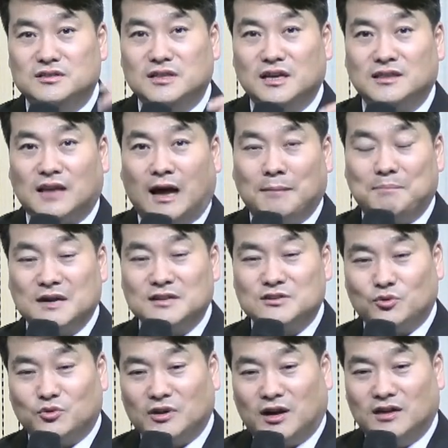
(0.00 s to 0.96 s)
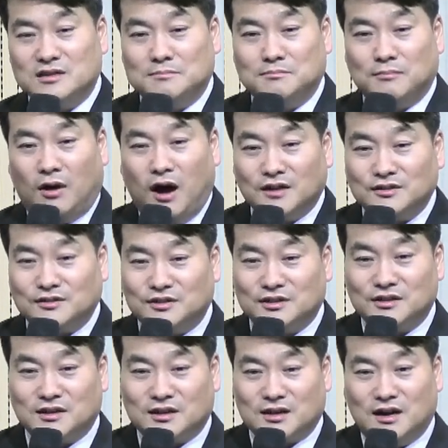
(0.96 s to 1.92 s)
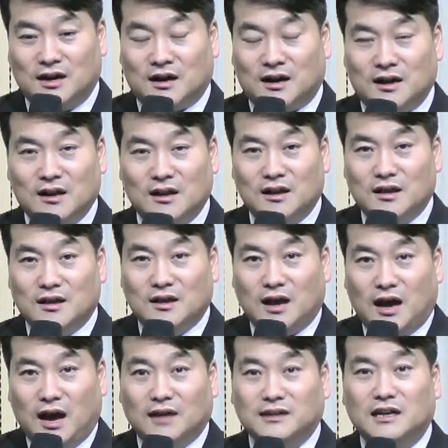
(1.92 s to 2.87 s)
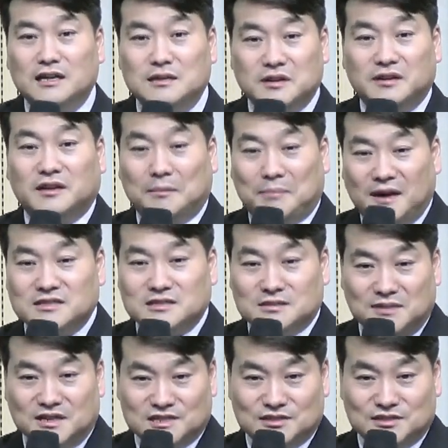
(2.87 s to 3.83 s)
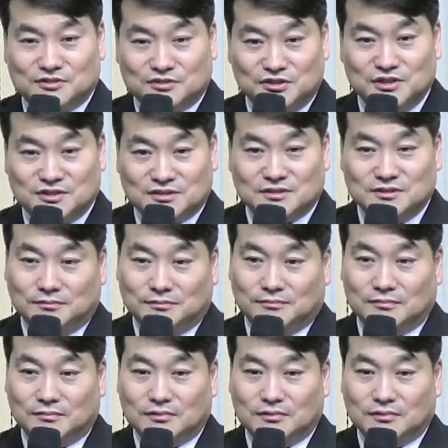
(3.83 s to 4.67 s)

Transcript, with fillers: 나팔 소리까지 막 들리니까 하나님이 이렇게 말씀하시는 거예요, 지금.